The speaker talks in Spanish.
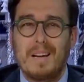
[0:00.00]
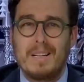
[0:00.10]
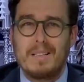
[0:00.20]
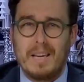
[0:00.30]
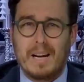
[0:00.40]

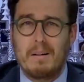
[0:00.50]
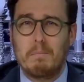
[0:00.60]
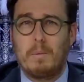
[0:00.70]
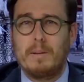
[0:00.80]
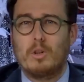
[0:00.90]
Llegan
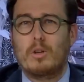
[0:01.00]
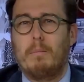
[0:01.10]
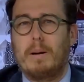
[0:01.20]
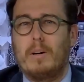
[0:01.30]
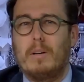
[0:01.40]
momentos
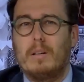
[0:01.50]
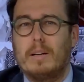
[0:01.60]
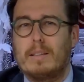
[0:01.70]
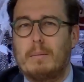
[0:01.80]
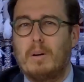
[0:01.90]
complejos.
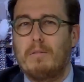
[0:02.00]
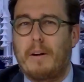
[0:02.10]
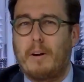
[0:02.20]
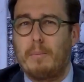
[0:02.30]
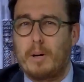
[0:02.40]
Estamos en
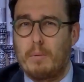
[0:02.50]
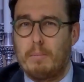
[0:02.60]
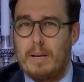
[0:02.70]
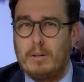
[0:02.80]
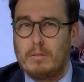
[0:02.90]
febrero, pero en
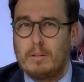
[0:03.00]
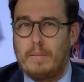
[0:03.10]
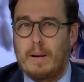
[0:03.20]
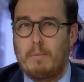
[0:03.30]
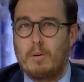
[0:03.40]
mayo
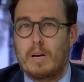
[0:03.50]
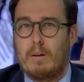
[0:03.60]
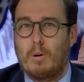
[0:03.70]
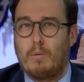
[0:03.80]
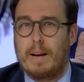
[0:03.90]
tendremos que
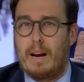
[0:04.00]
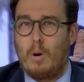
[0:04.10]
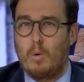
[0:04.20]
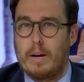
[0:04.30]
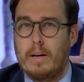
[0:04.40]
volver a las
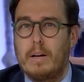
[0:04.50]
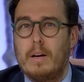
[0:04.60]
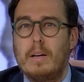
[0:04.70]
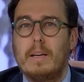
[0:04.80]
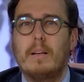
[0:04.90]
urnas.
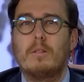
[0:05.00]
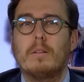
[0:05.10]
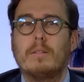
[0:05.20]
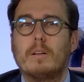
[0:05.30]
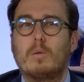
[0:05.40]
Y es
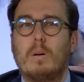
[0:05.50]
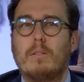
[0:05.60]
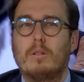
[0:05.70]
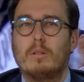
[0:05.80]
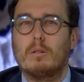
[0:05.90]
entonces
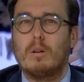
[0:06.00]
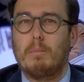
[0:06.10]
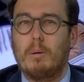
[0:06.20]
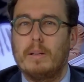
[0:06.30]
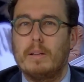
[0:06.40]
cuando todos los
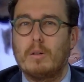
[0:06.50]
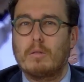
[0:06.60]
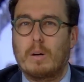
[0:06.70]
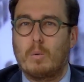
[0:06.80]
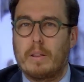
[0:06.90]
políticos
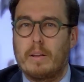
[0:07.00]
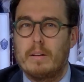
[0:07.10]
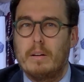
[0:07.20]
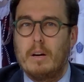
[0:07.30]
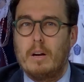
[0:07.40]
se acuerdan,
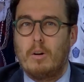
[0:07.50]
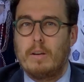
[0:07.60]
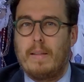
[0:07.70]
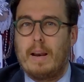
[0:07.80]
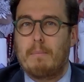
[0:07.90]
no
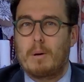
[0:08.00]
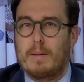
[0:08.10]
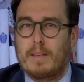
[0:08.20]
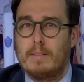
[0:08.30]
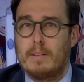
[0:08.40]
ya de las
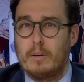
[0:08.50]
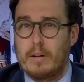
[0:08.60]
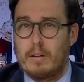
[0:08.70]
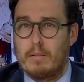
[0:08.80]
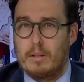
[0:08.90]
promesas
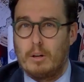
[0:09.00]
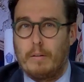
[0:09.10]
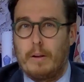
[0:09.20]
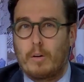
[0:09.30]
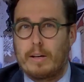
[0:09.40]
anteriores, sino
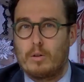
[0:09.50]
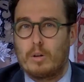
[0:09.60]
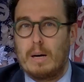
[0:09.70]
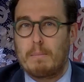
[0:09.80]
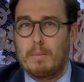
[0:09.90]
de lo que
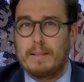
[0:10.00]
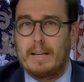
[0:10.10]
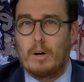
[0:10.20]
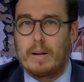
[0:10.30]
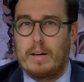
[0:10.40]
toca prometer ahora.